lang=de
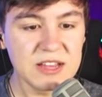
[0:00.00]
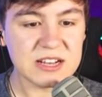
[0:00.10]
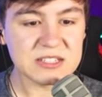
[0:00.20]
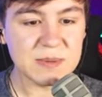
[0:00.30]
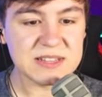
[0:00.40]

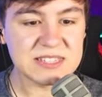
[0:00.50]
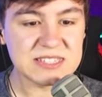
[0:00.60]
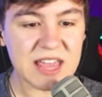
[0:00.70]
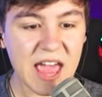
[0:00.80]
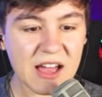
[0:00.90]
dass man
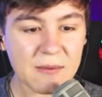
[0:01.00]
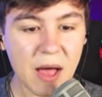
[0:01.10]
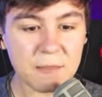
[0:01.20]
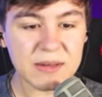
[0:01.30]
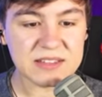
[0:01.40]
sehr,
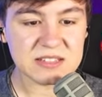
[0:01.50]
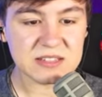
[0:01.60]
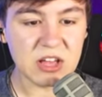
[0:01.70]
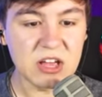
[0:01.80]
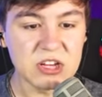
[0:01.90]
am
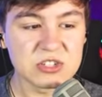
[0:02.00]
besten, ne,